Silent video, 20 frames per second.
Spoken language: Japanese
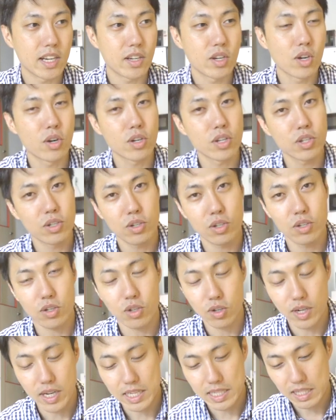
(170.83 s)
料理を
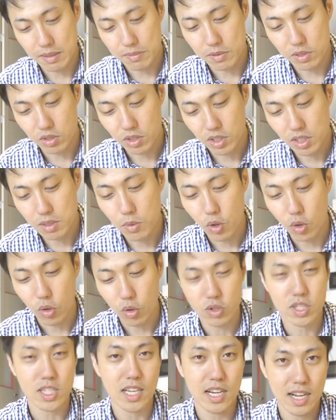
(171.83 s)
ご飯食べる時
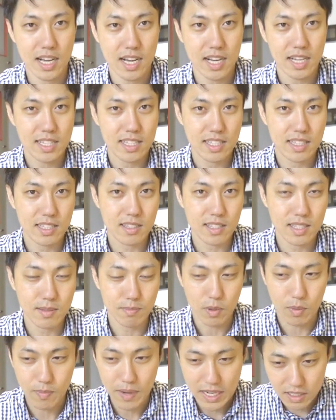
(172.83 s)
もお皿
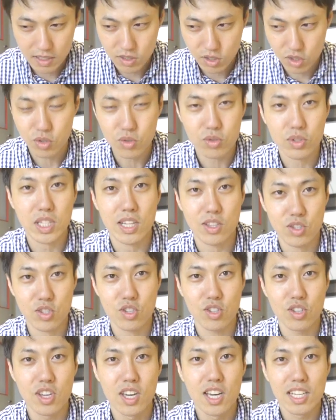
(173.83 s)
もうマックス2
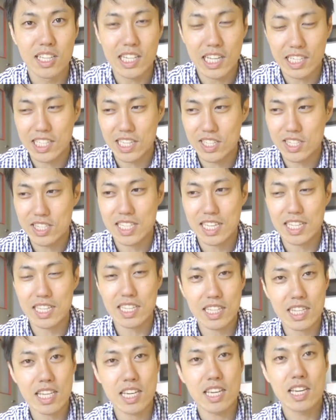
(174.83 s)
つだけ使っ
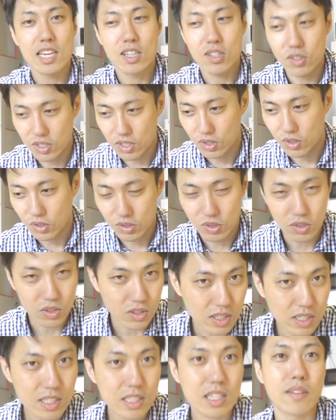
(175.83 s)
て、それでこ
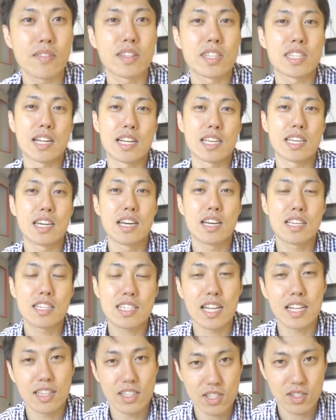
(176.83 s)
う食べてたり
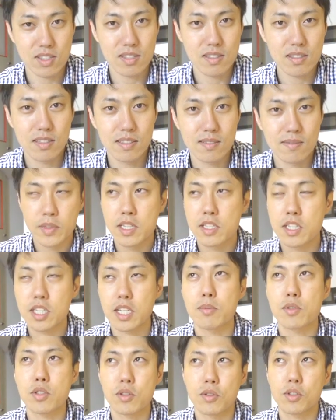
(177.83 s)
したんです。し
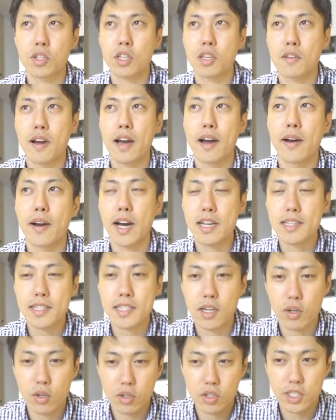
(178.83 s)
かもその時は
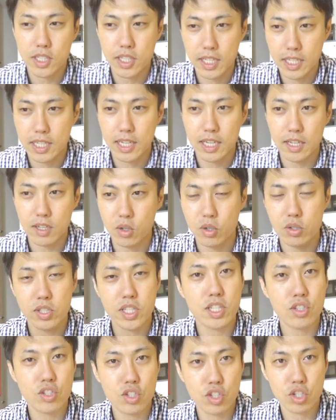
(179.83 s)
朝起きてから午
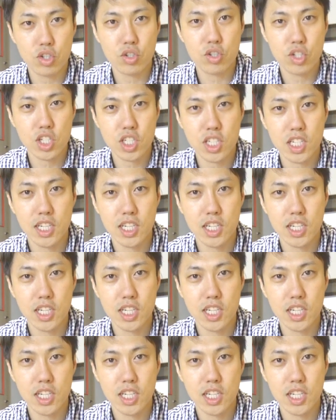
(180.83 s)
前中の時